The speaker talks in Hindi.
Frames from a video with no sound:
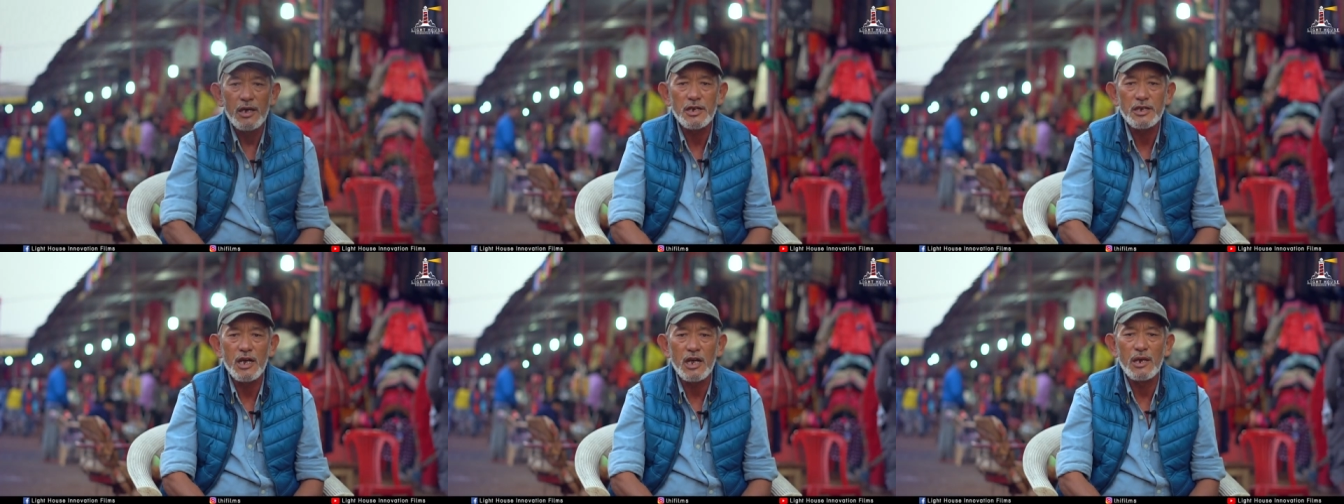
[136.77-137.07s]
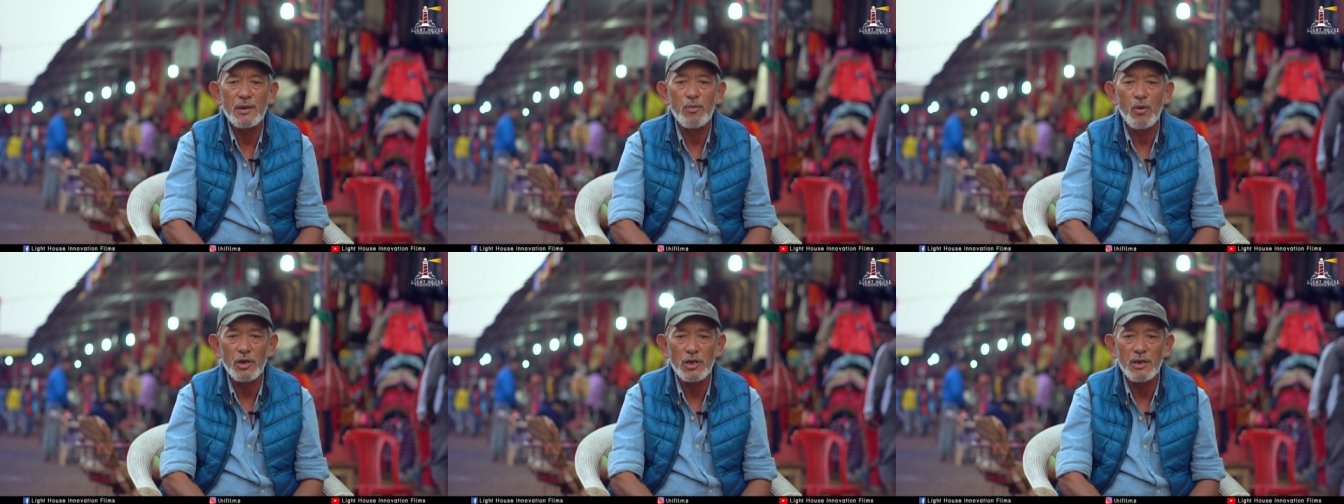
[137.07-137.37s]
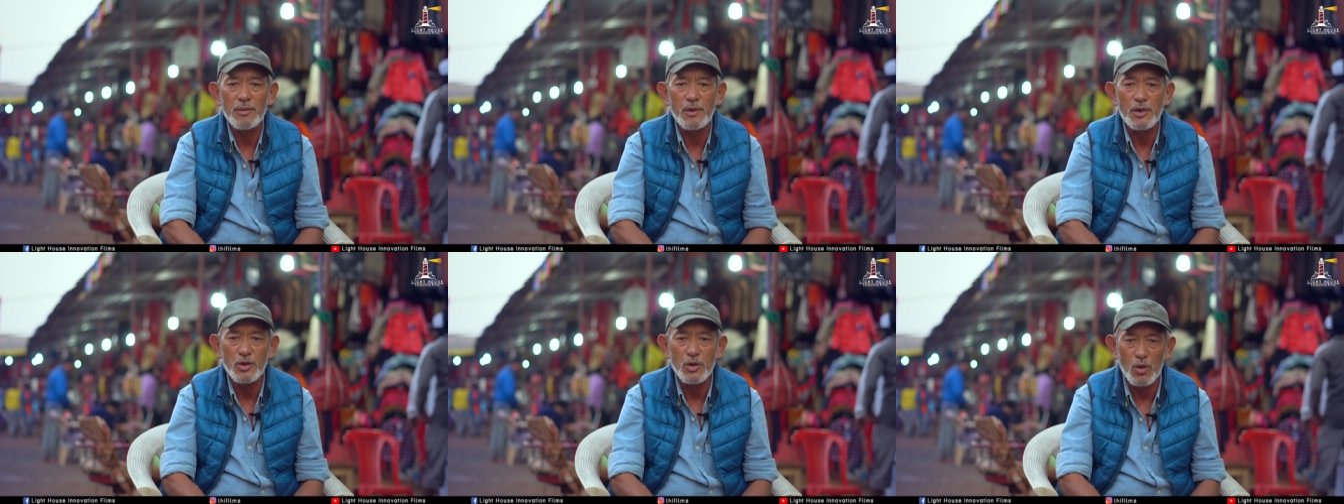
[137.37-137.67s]
ये सारे
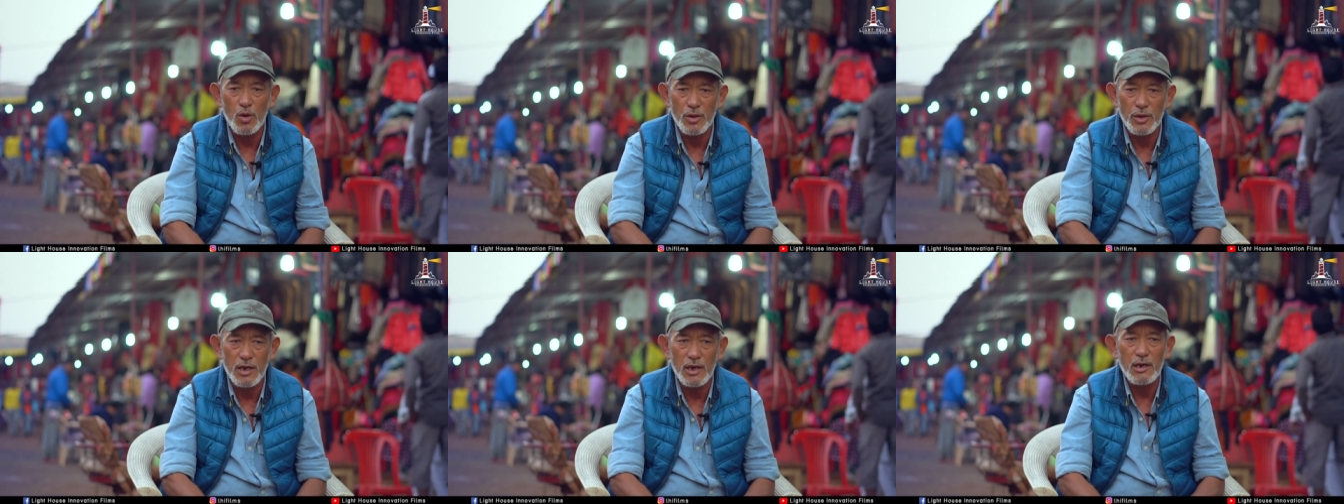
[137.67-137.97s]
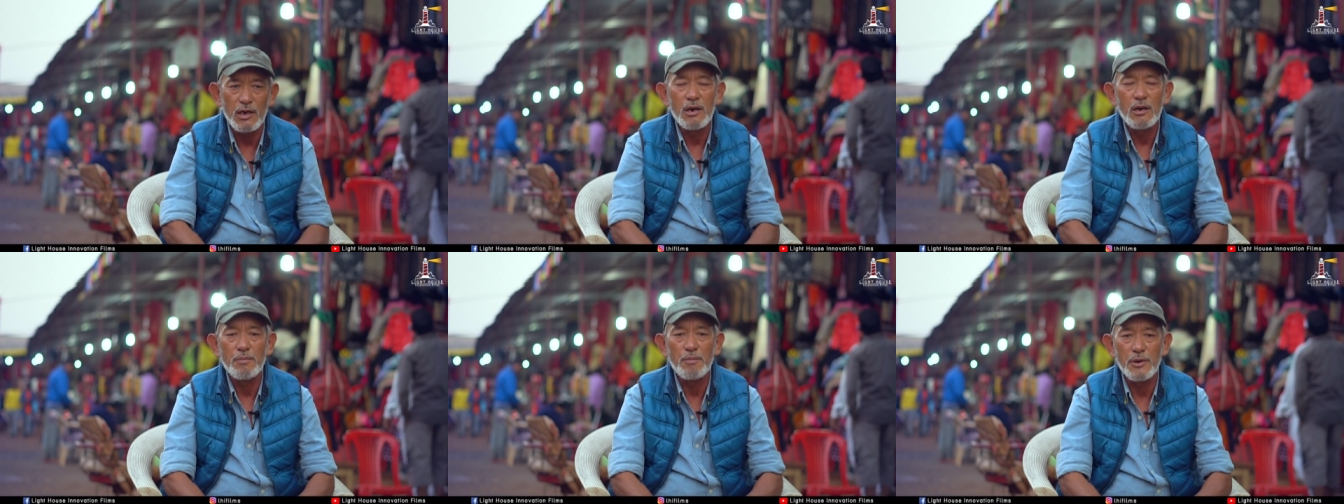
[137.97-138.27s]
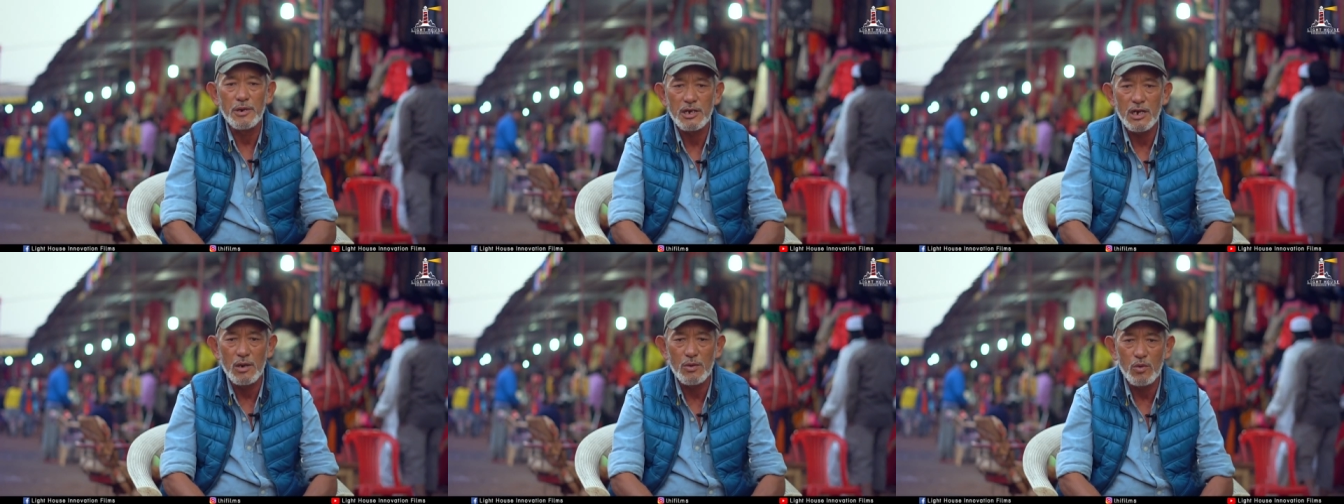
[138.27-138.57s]
बहुत ही मशहूर होता है
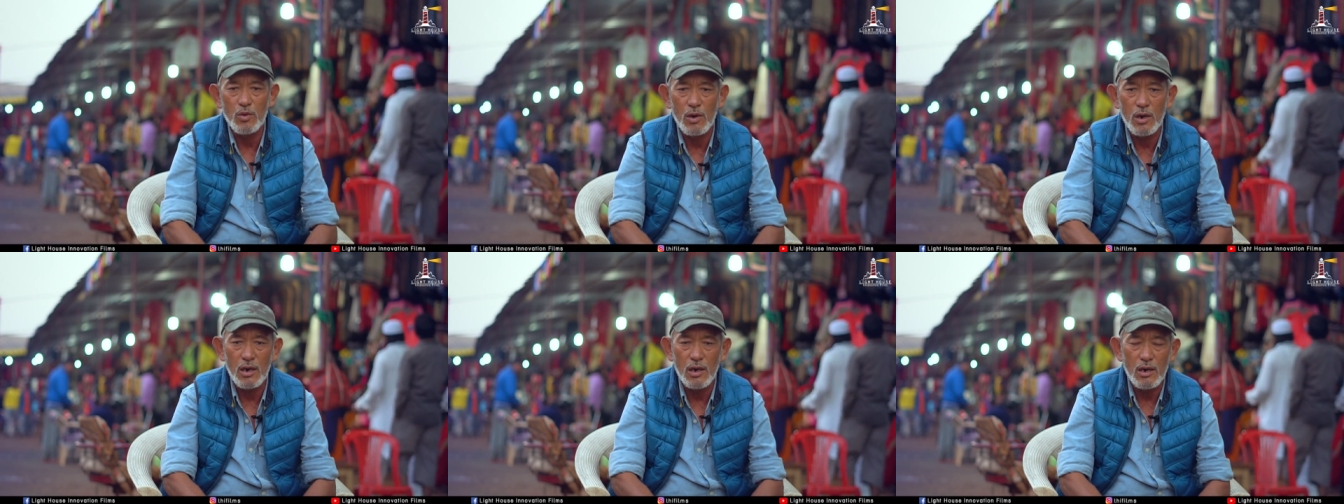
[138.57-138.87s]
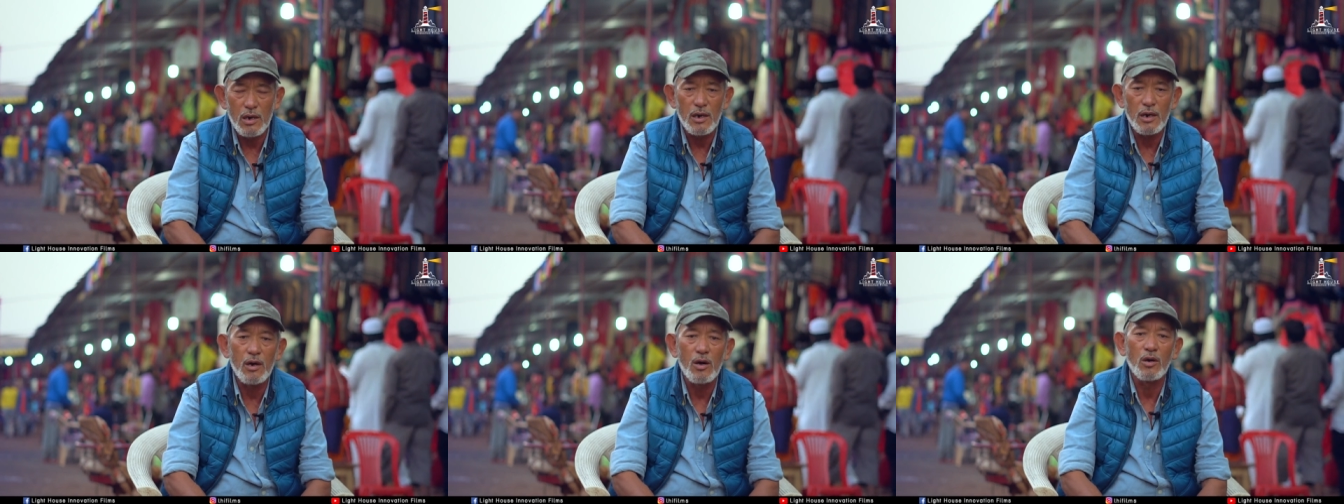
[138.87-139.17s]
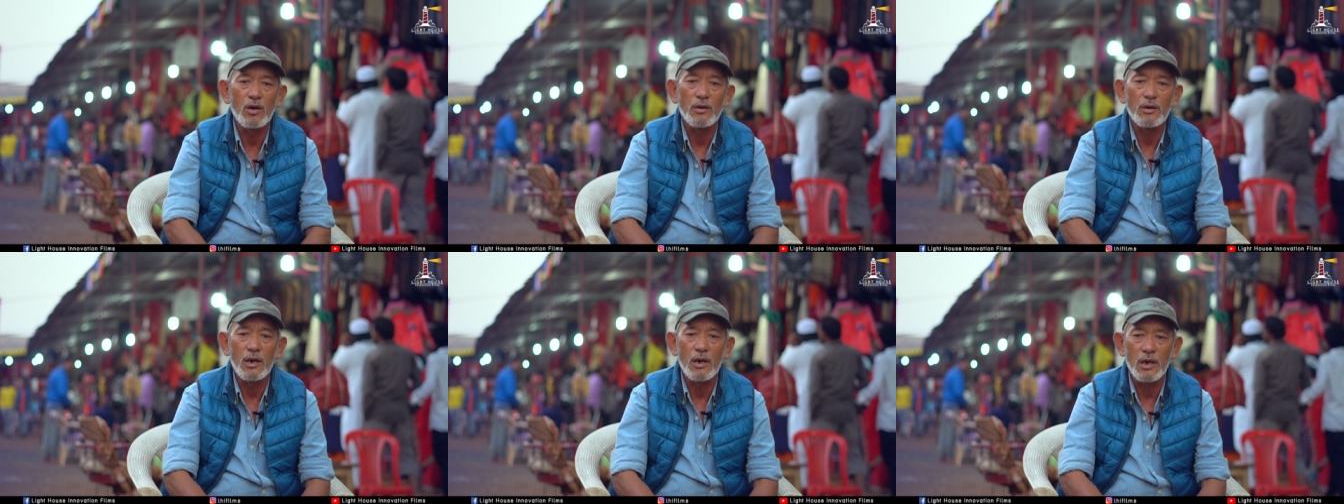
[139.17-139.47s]
पंजाब हुआ
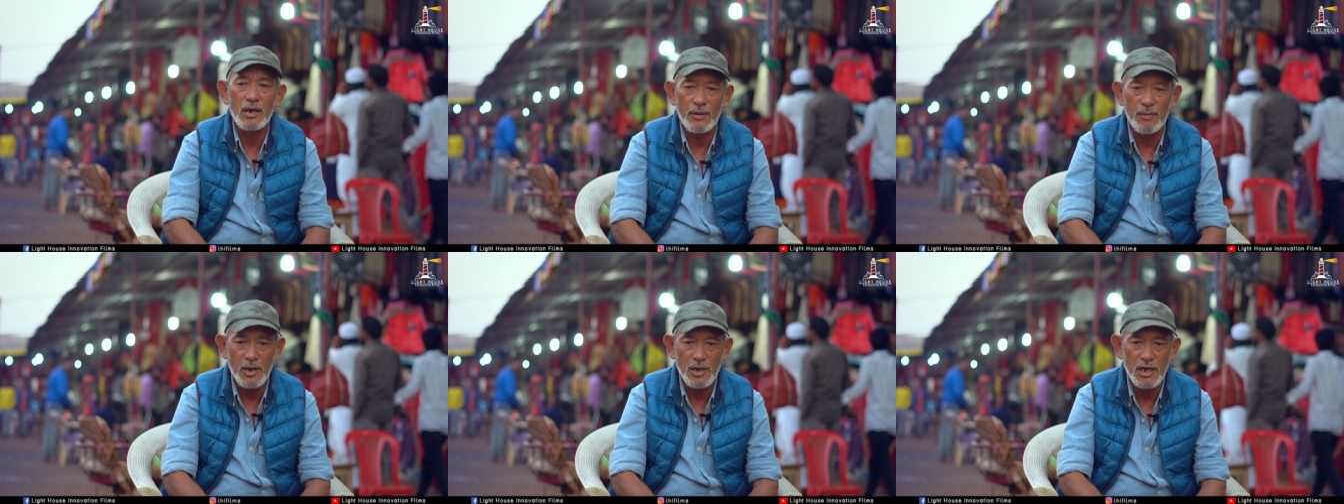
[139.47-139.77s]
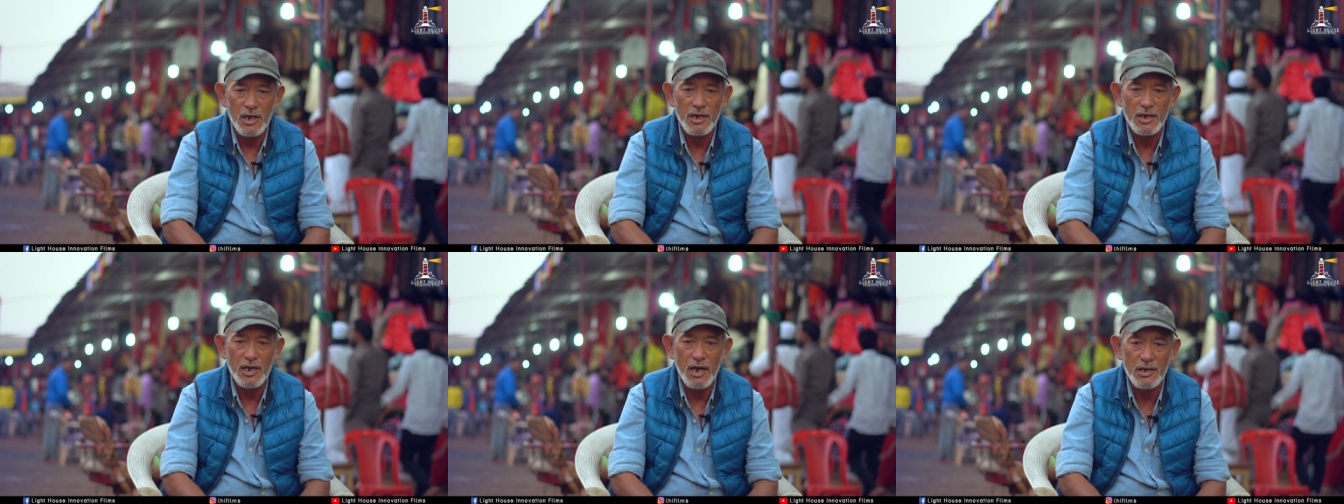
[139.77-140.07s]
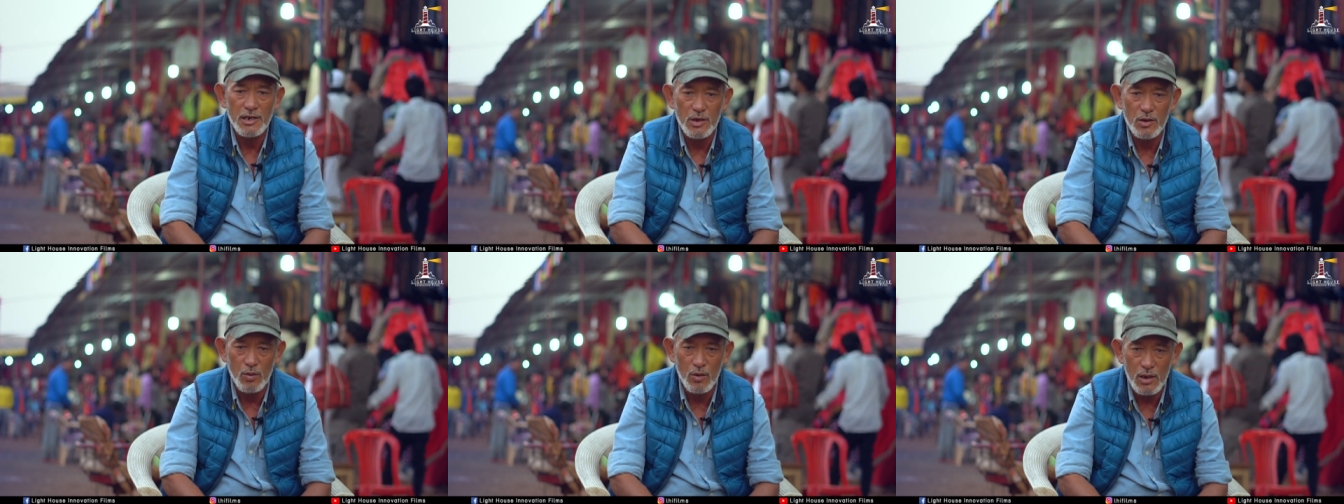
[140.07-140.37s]
और हिमाचल की
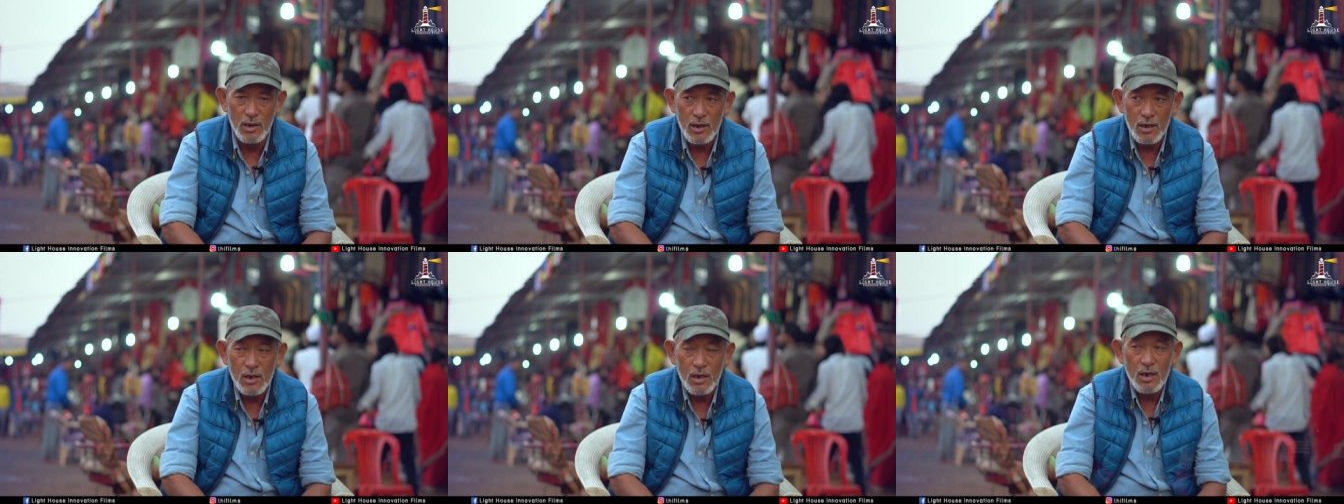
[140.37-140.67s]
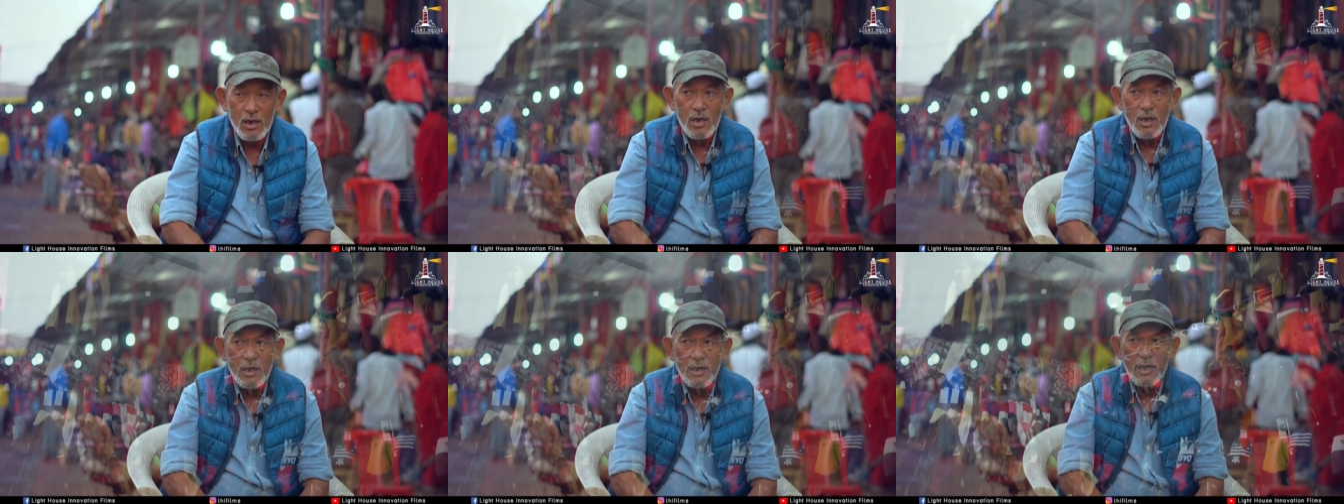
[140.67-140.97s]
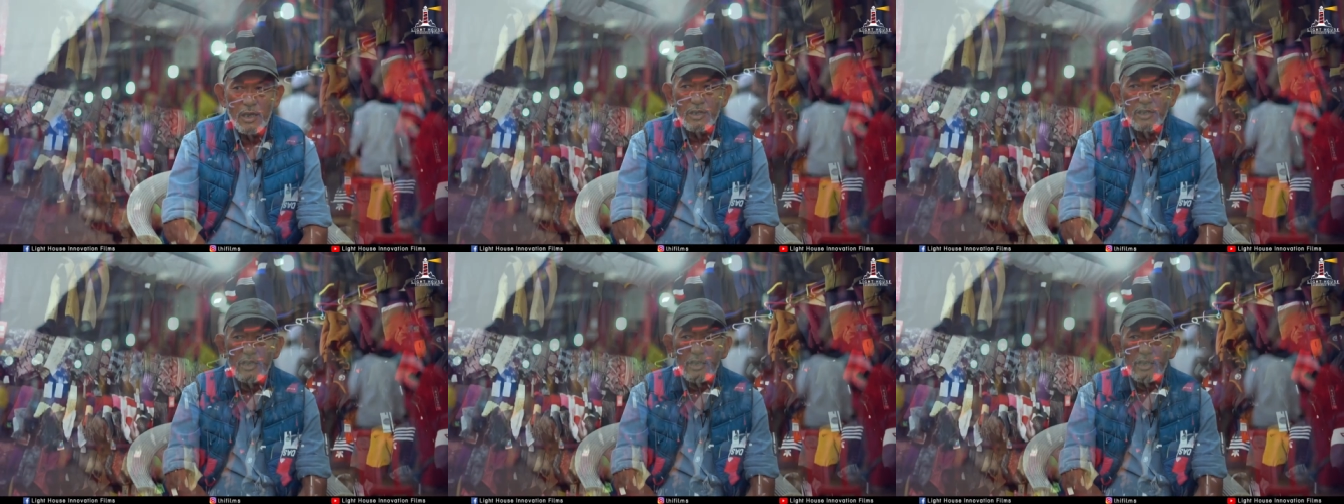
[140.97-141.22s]
साइड से हुआ ये